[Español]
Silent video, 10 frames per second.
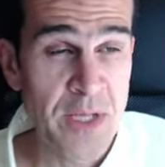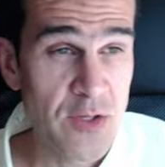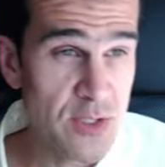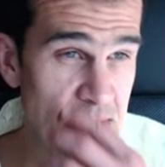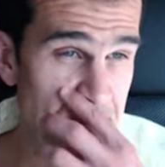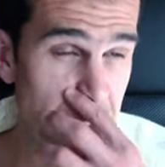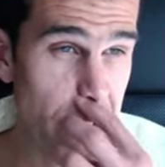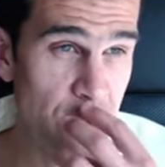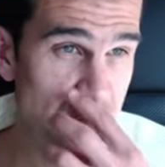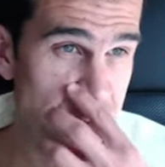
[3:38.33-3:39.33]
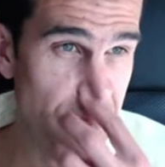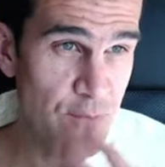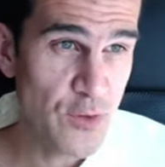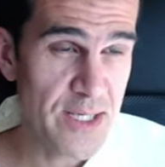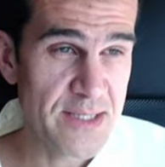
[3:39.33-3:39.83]
Entonces, la mayoría de los
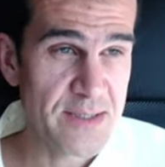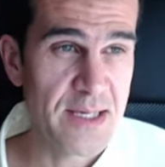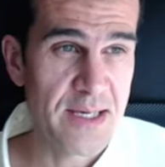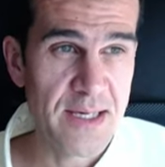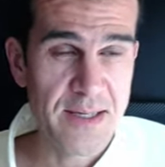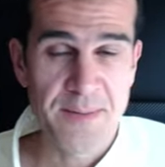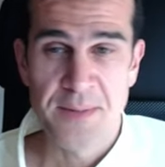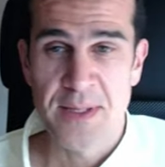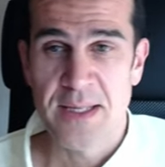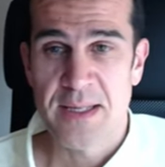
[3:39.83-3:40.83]
enfoques que,